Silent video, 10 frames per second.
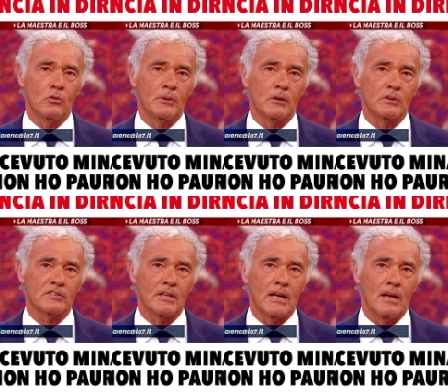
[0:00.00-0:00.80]
Anche
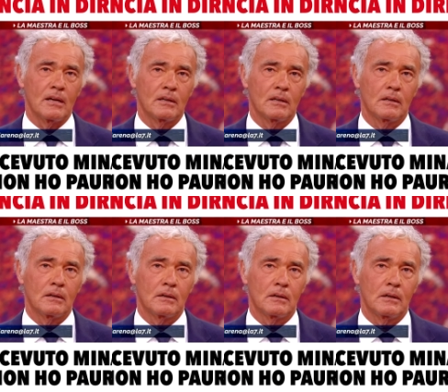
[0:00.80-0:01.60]
se in questa
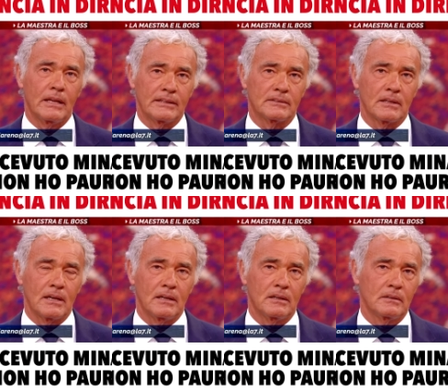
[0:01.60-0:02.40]
lettera vengono
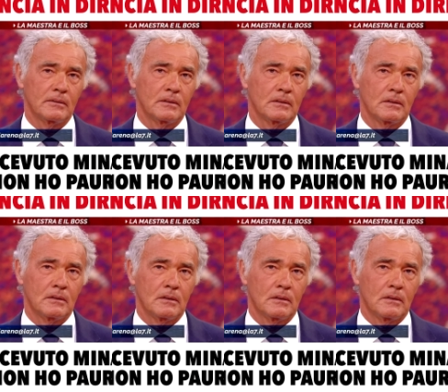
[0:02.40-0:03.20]
fatti dei
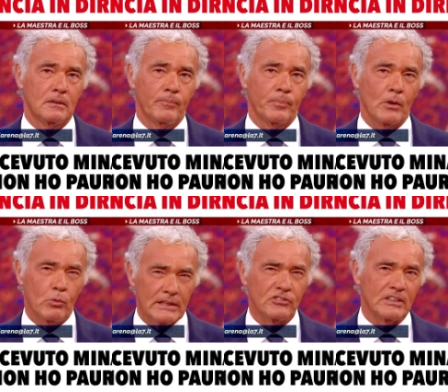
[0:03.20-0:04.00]
nomi, perciò è
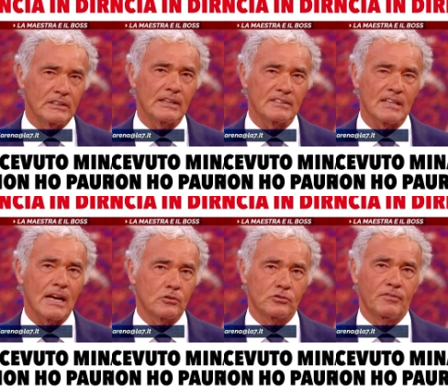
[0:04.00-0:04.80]
gente che
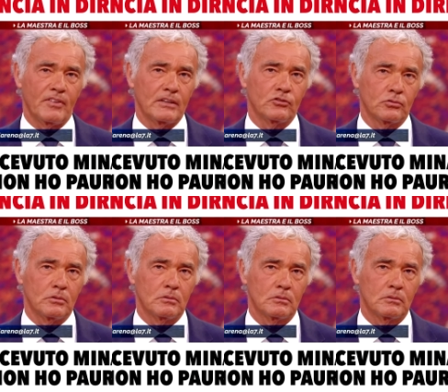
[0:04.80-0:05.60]
sa quello che
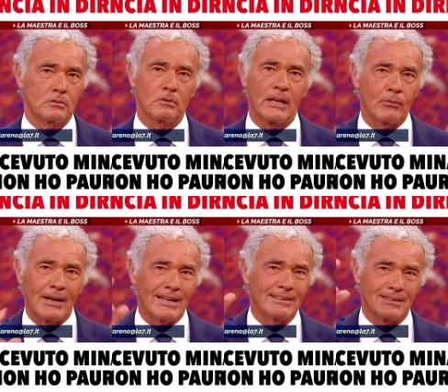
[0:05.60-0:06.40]
faccio, non è
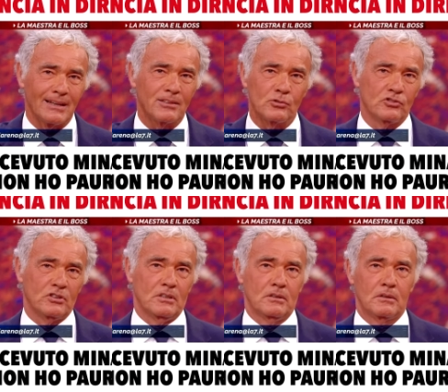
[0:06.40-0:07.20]
una lettera
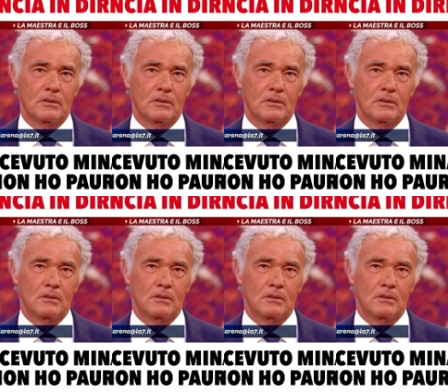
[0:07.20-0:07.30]
così.